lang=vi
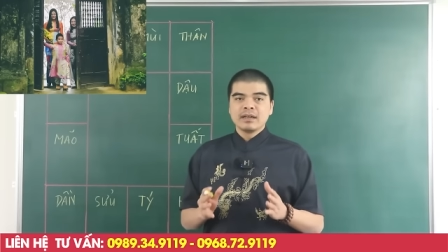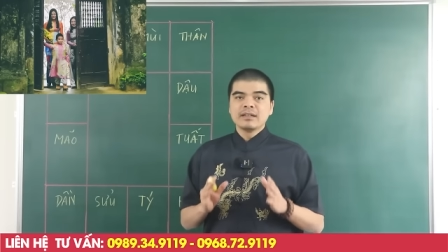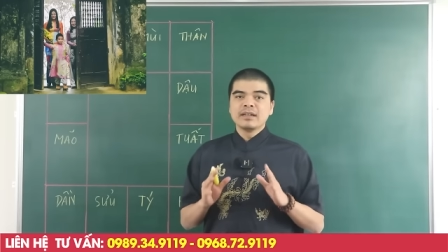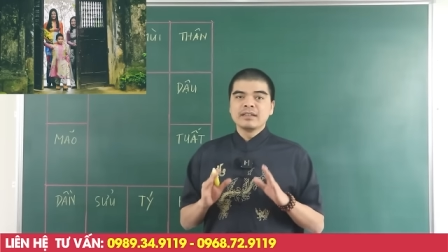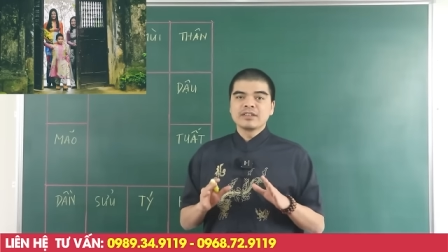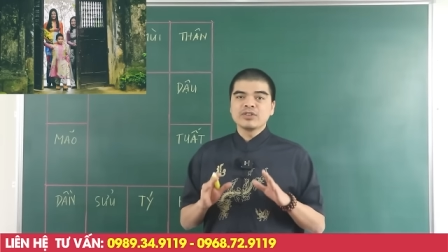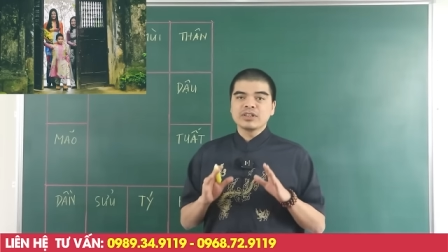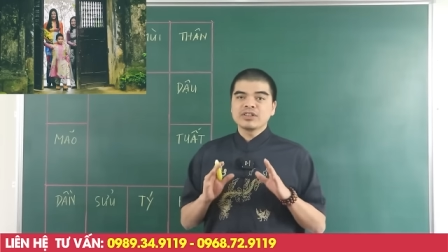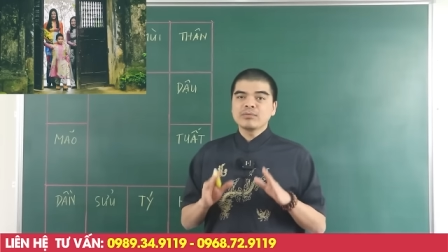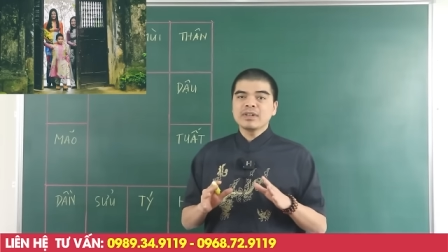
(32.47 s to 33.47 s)
Người được
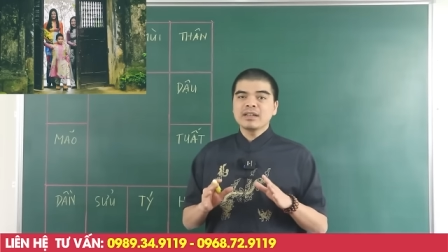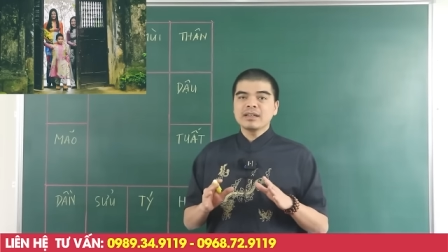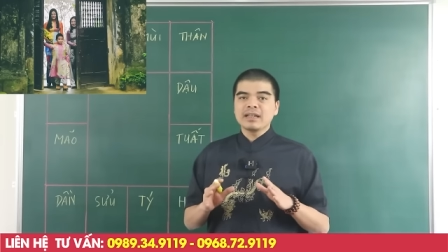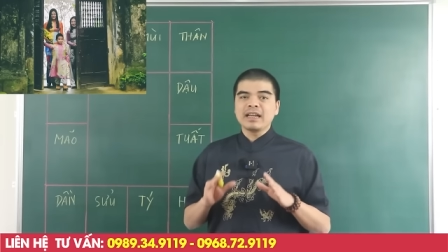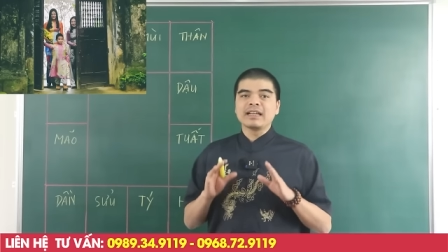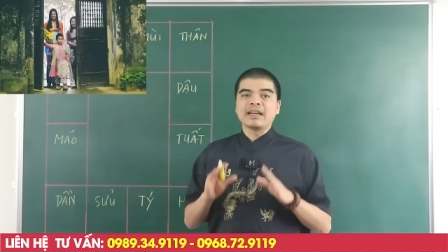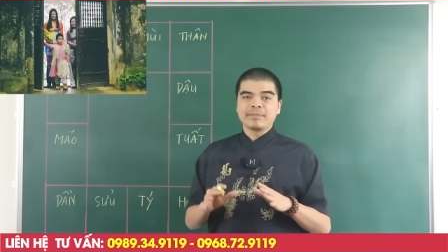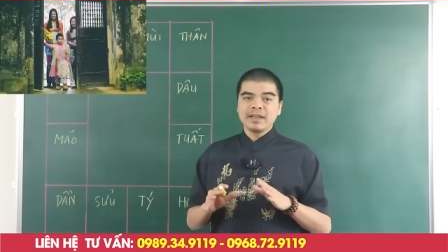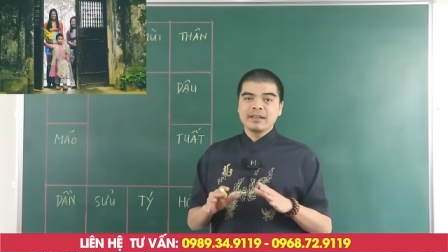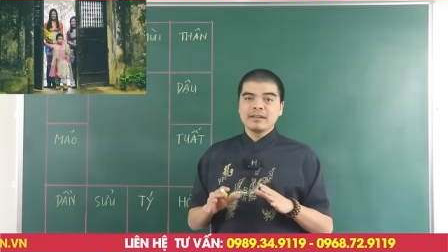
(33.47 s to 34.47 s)
chọn sông đất hay là
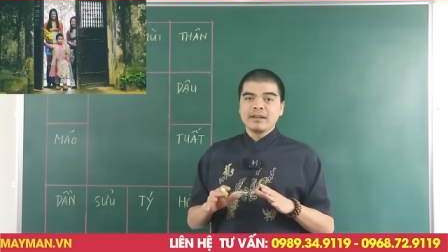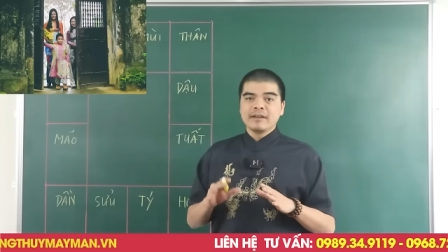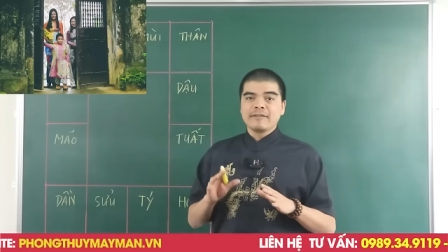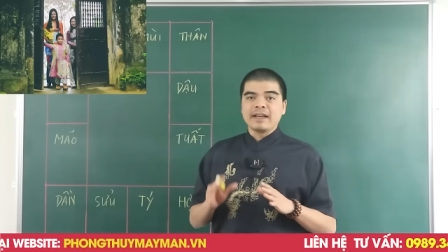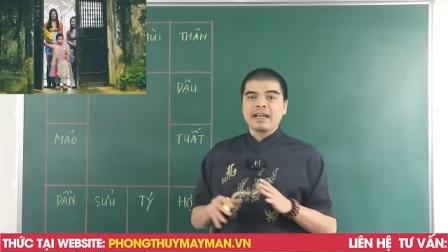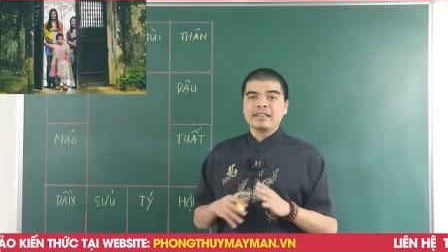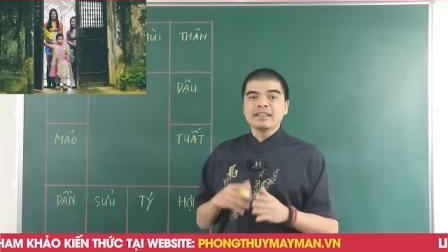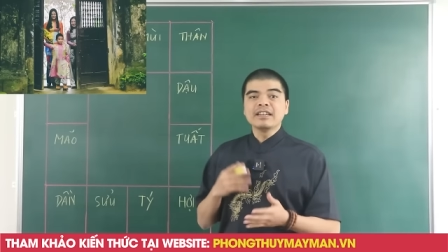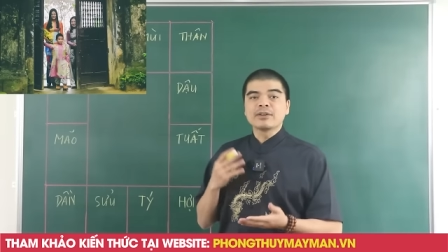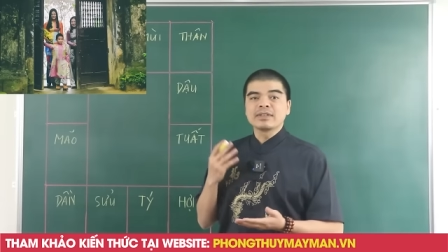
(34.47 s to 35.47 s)
đạp đất phải là
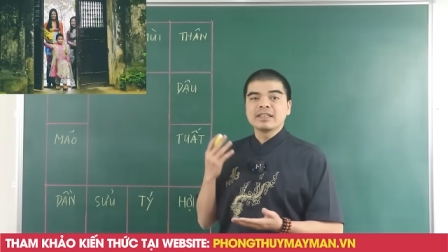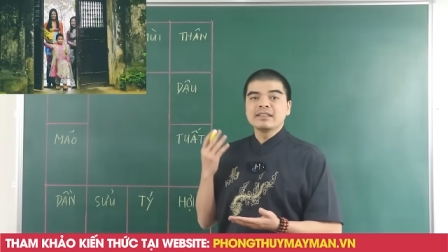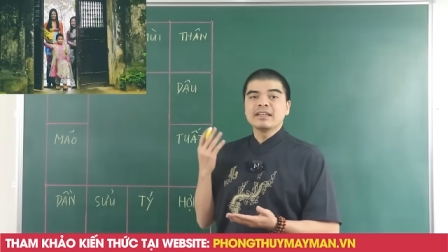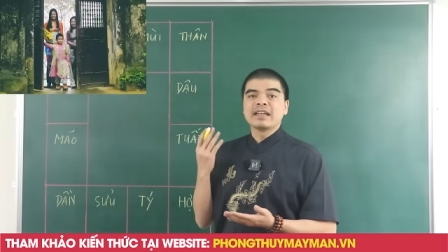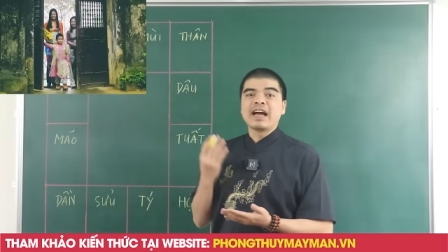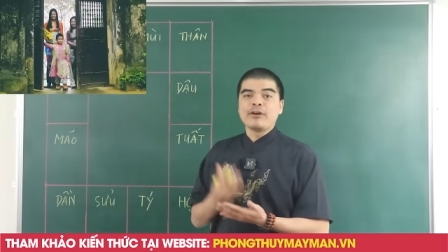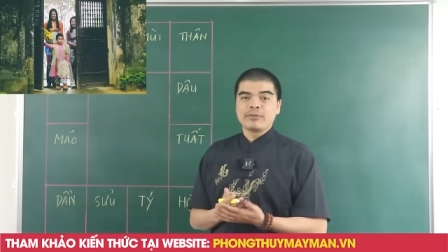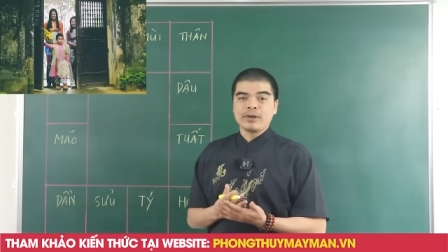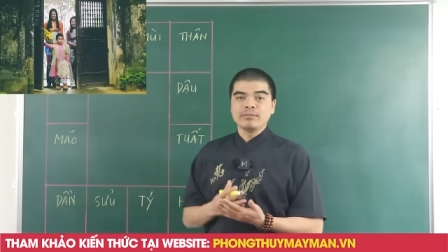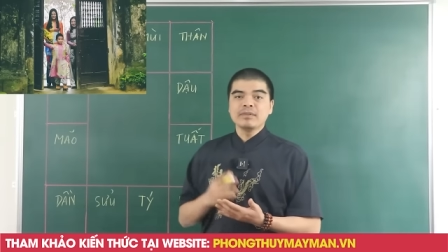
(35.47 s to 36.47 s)
những người có tính tình hào
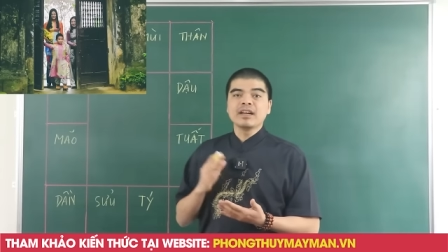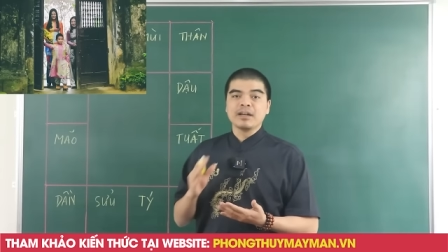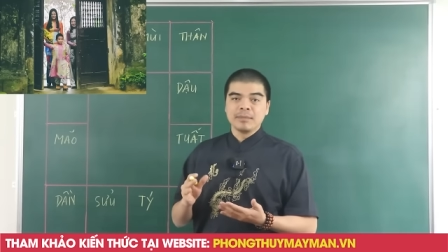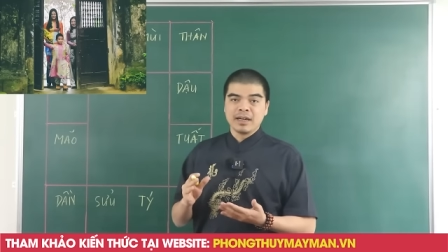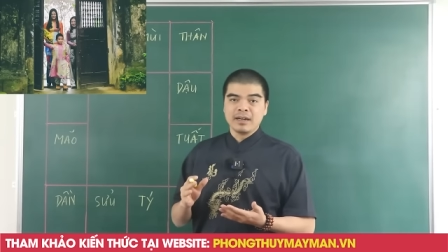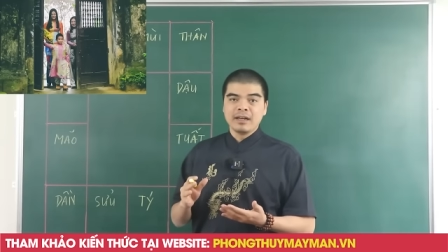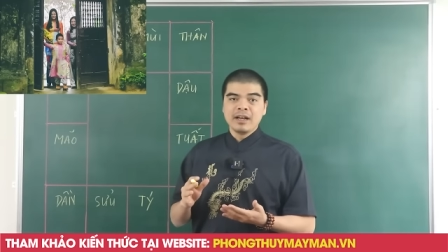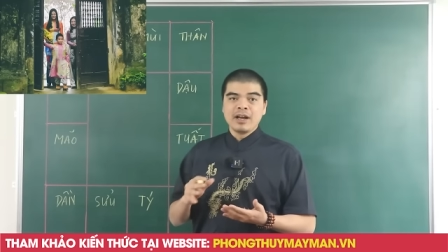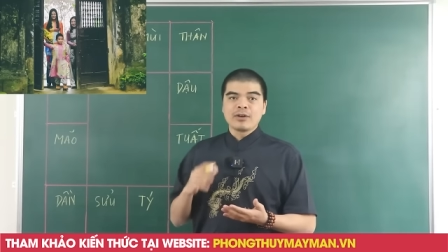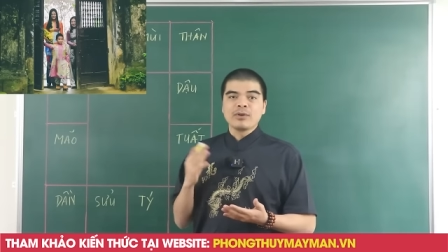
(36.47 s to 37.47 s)
phóng, cởi mở,
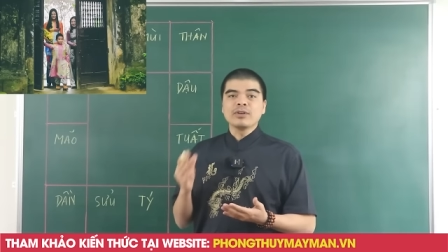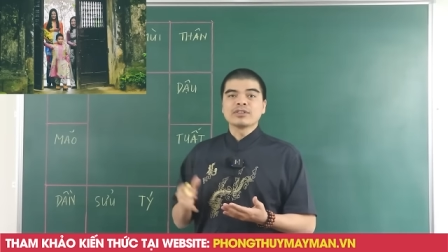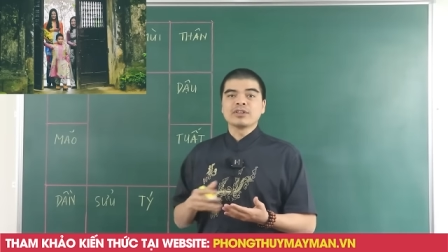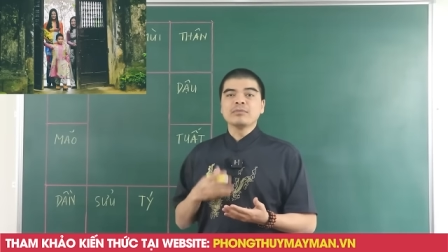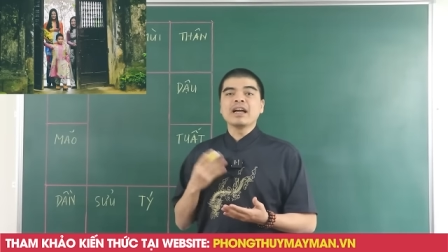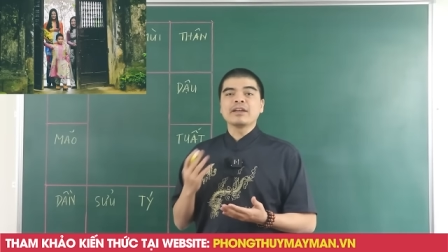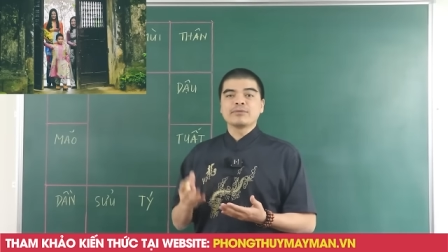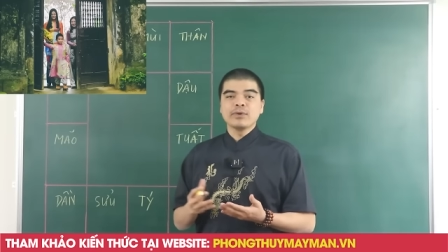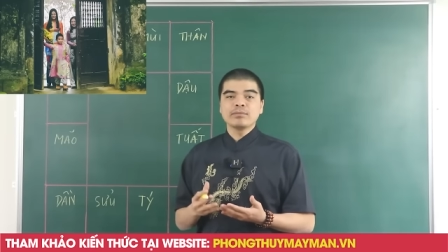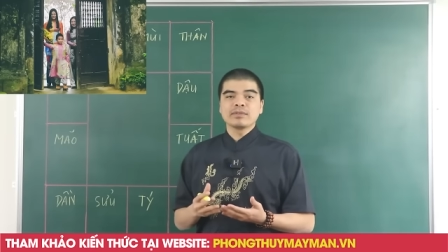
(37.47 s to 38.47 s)
có cuộc sống
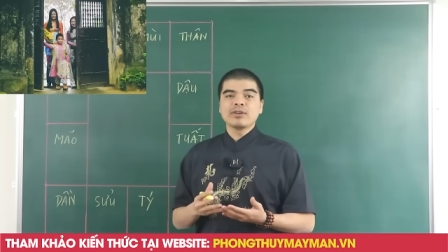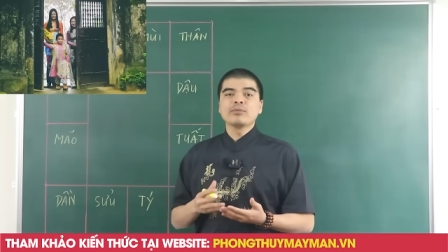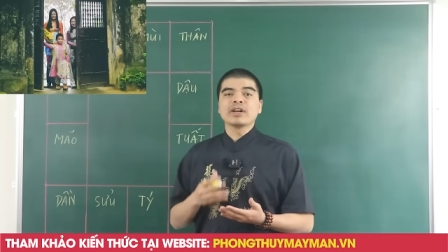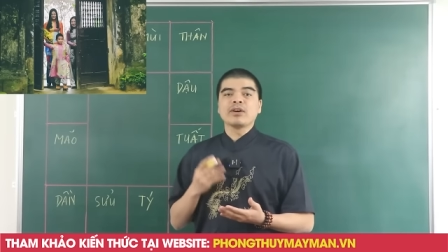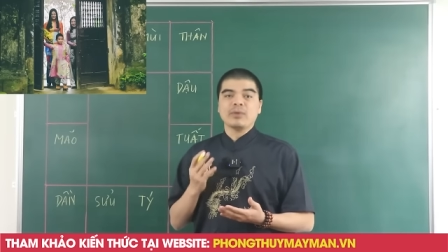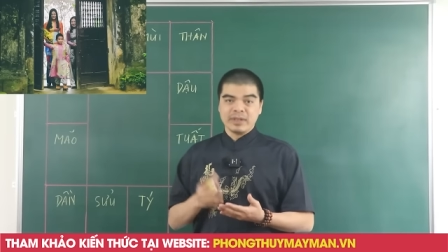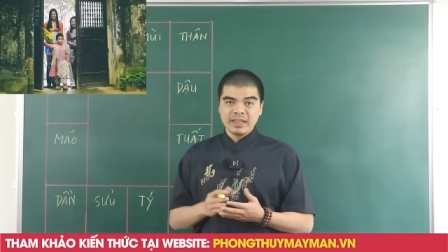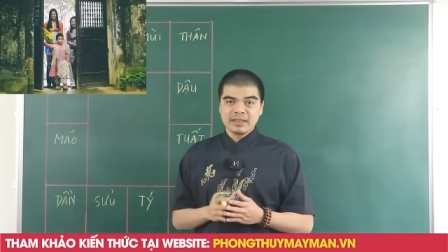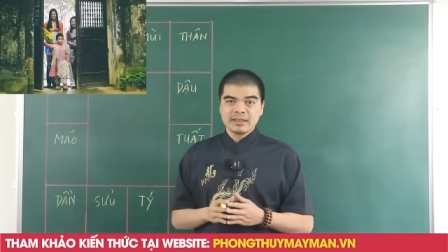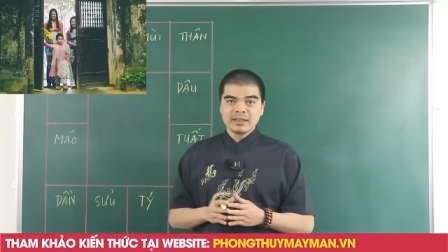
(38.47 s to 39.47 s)
hạnh phúc, công việc ổn định.